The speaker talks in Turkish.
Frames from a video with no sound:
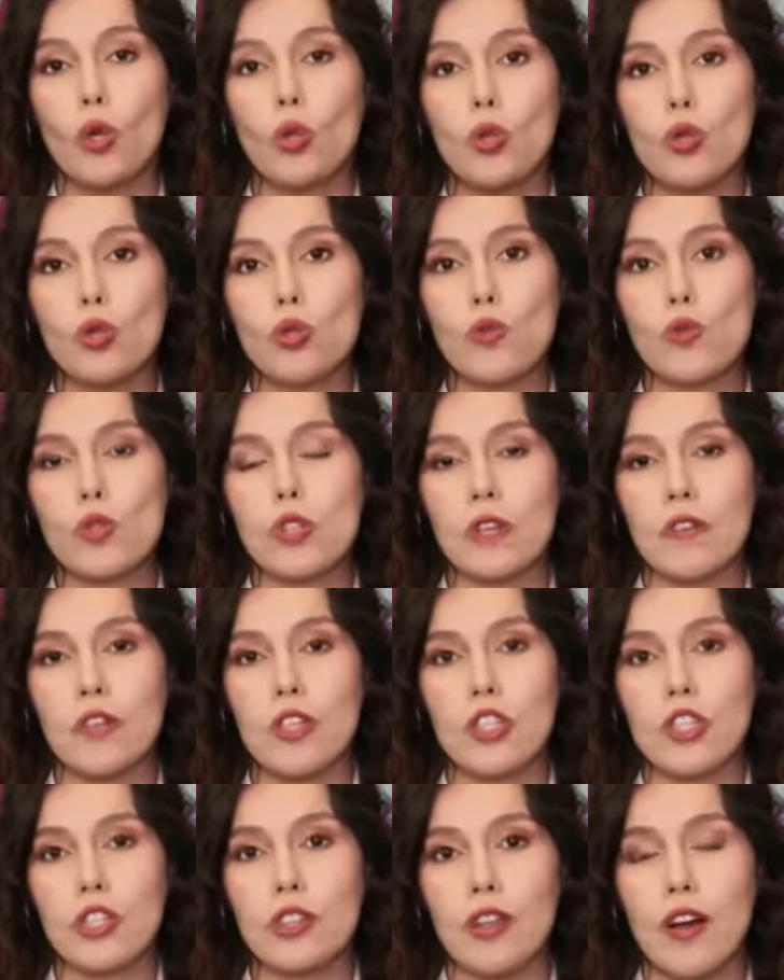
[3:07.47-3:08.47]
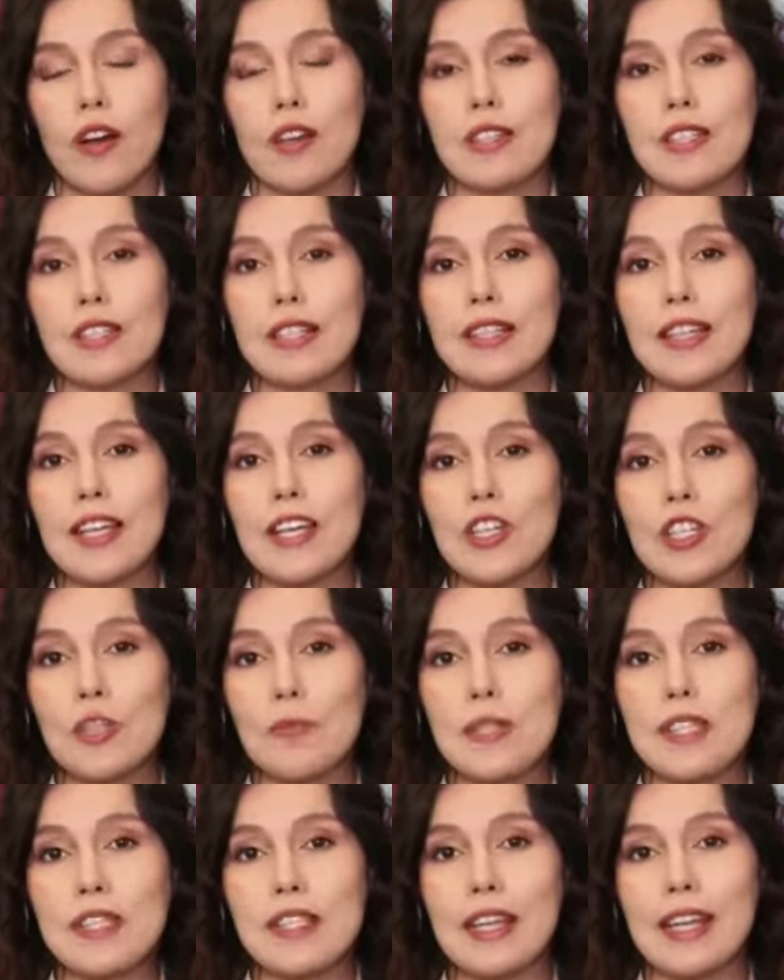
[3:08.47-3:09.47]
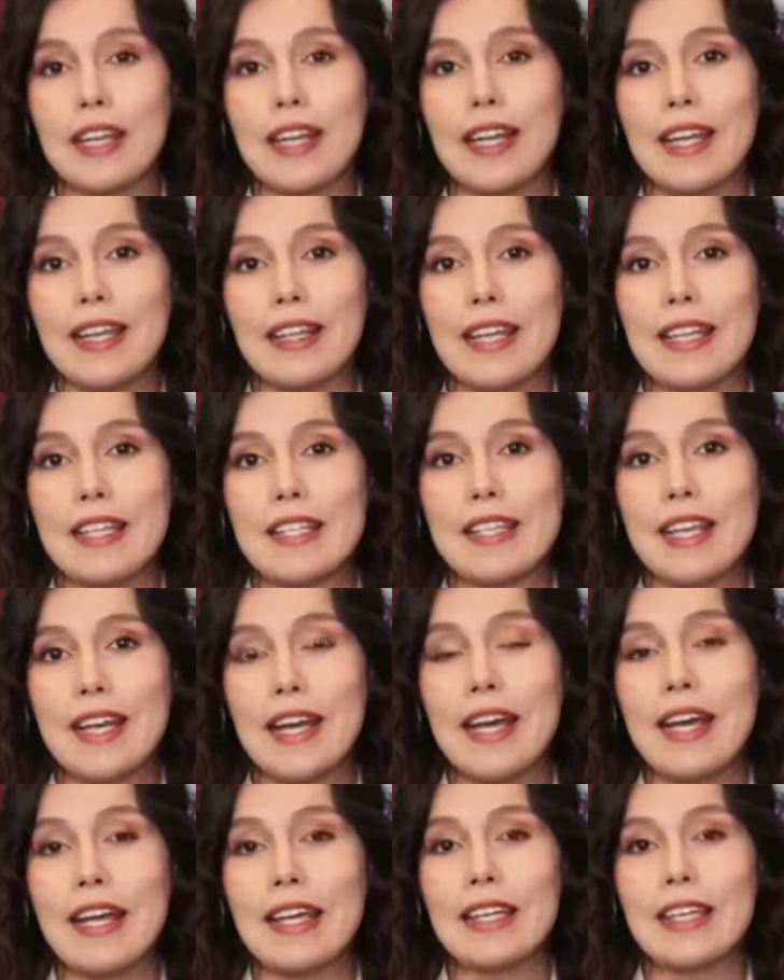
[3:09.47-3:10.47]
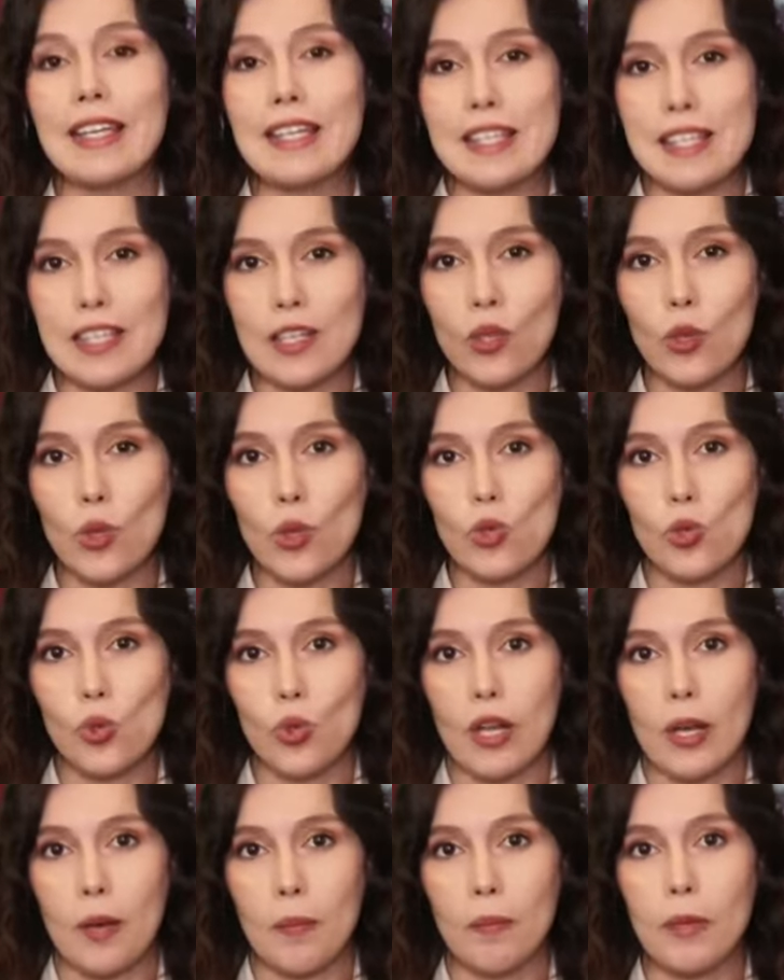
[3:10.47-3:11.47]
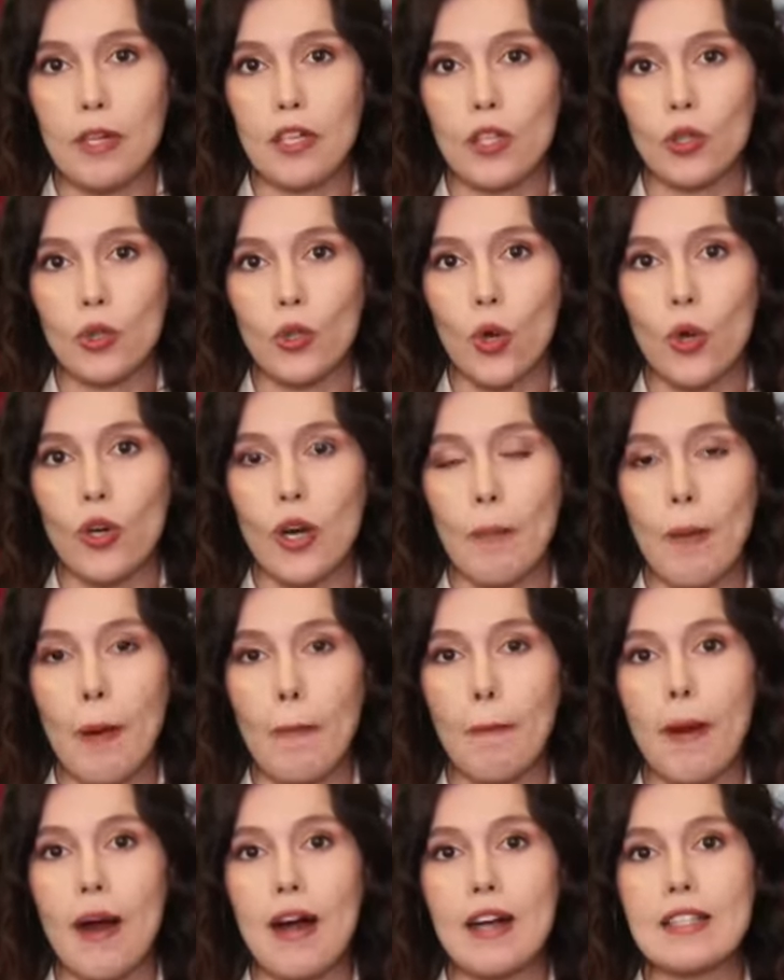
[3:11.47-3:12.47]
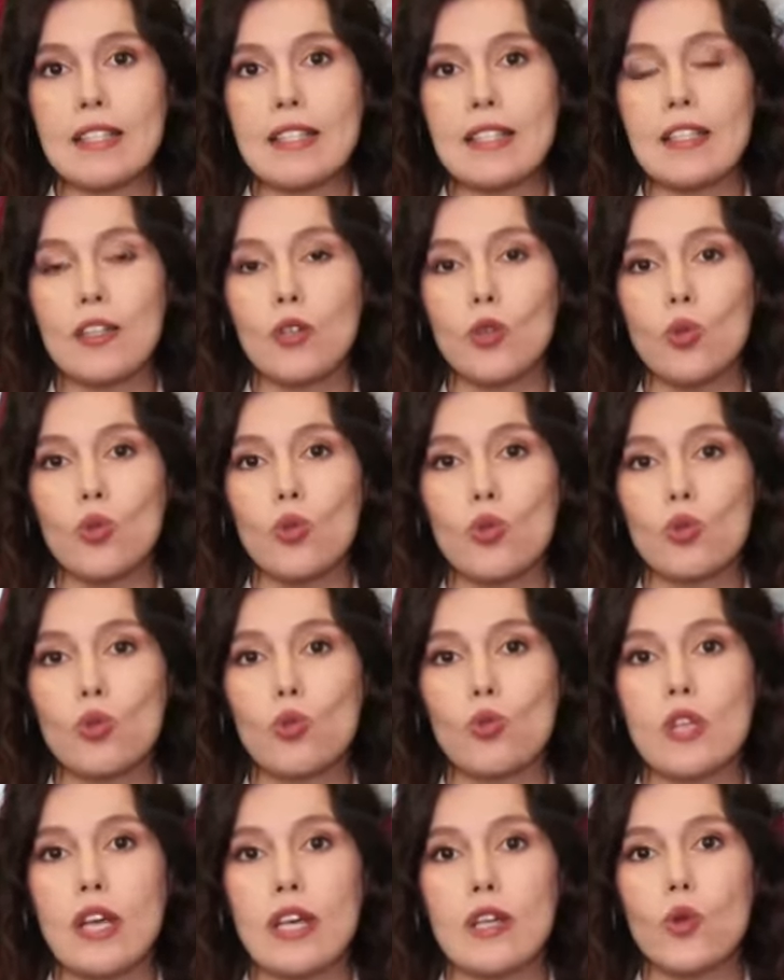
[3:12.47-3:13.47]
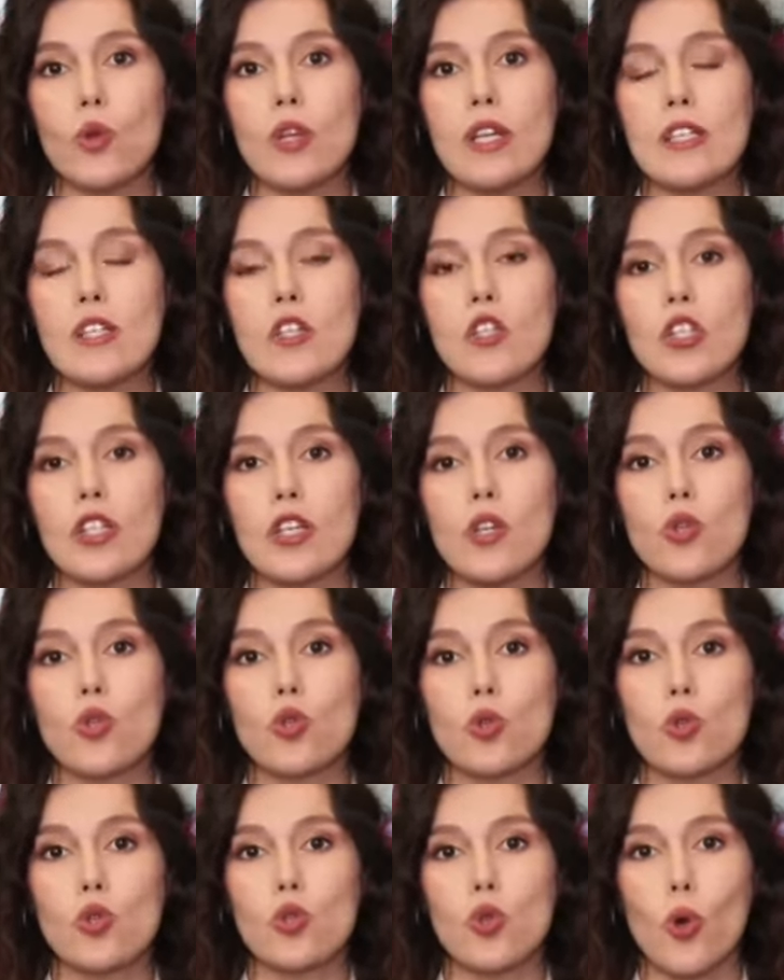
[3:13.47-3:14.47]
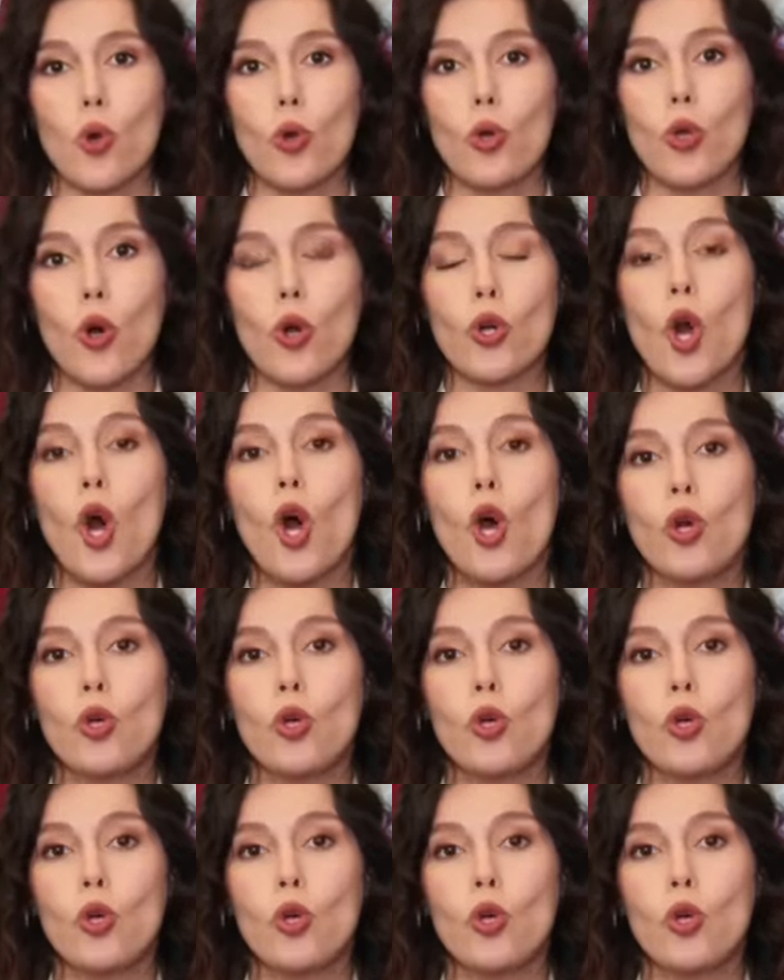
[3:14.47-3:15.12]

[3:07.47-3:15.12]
Lütfü Savaş'ın artık değişmesine neredeyse kesin gözüyle bakılıyor ama partinin üst düzey yöneticileri şunu söylüyor.